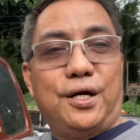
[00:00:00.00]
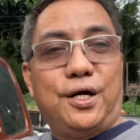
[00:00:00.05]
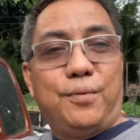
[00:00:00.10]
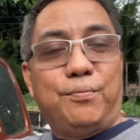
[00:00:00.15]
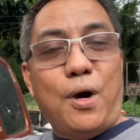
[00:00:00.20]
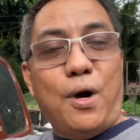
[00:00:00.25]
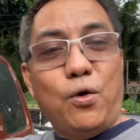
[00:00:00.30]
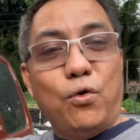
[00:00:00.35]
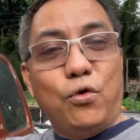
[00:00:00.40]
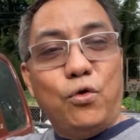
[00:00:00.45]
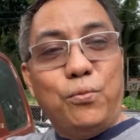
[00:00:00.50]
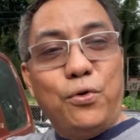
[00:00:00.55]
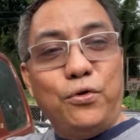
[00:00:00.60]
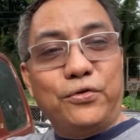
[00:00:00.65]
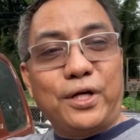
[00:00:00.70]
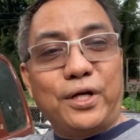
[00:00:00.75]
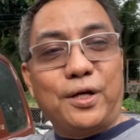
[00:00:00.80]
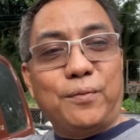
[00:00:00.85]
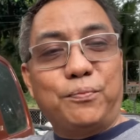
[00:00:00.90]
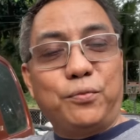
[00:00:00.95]

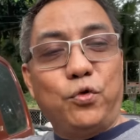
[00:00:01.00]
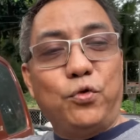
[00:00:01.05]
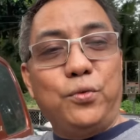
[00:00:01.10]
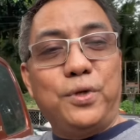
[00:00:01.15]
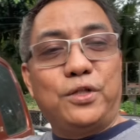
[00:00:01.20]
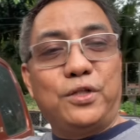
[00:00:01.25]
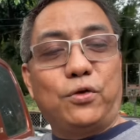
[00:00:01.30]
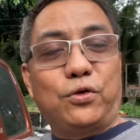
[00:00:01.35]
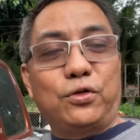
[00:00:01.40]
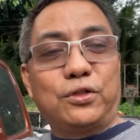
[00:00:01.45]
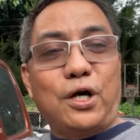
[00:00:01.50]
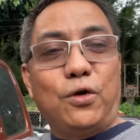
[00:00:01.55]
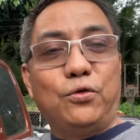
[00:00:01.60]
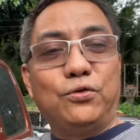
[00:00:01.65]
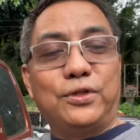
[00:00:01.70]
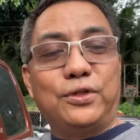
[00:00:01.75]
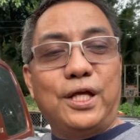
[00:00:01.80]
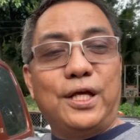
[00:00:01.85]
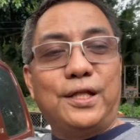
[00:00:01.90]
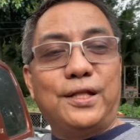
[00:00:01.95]
mauubusan ng fluid or
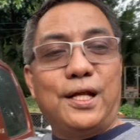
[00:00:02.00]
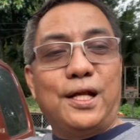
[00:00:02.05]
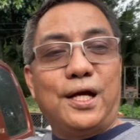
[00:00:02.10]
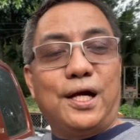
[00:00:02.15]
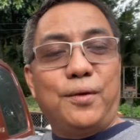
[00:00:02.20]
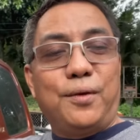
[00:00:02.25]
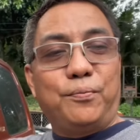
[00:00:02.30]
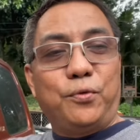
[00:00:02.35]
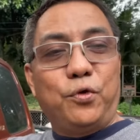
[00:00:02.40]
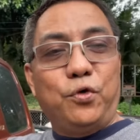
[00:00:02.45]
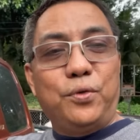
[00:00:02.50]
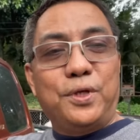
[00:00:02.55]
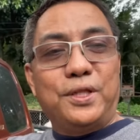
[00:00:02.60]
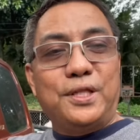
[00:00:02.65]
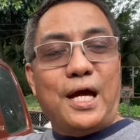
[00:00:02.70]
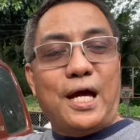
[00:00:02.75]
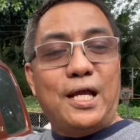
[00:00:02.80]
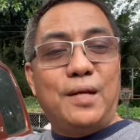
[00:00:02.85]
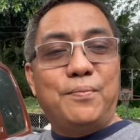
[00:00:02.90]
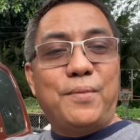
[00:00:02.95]
kaunti na lang ang fluid
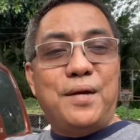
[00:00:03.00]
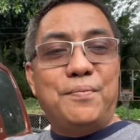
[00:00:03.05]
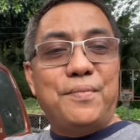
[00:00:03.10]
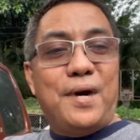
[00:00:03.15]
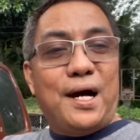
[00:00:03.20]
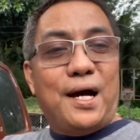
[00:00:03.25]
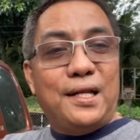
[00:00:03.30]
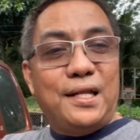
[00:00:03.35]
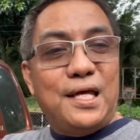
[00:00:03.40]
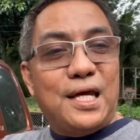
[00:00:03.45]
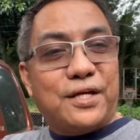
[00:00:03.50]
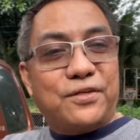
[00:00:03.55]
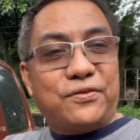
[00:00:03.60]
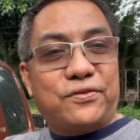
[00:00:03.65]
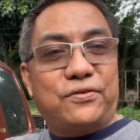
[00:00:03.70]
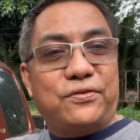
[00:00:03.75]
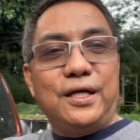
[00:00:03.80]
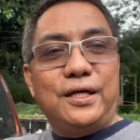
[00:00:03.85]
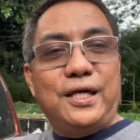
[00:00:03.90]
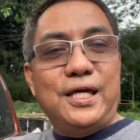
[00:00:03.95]
dahil may mga
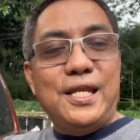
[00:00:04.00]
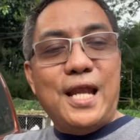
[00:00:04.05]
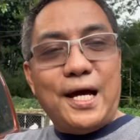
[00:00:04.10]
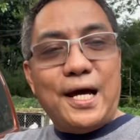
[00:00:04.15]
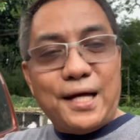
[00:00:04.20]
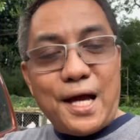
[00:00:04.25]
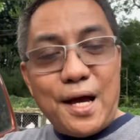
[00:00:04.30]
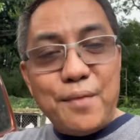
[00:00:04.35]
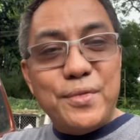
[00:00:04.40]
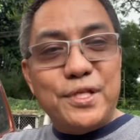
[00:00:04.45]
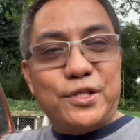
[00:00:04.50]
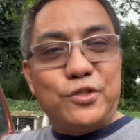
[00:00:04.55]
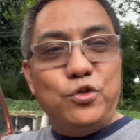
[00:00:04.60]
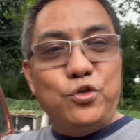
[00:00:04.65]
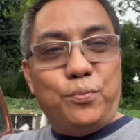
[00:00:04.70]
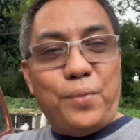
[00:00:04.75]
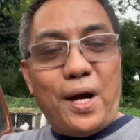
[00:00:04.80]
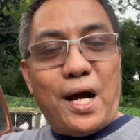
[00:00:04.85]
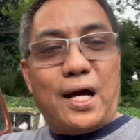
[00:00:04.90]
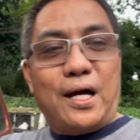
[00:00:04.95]
leaks, ginagamit nyo
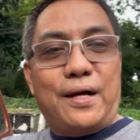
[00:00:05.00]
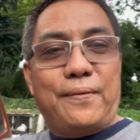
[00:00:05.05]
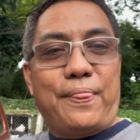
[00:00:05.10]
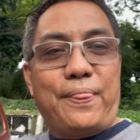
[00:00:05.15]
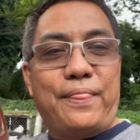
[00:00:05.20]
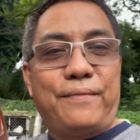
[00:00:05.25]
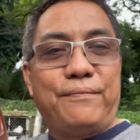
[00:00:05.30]
pa.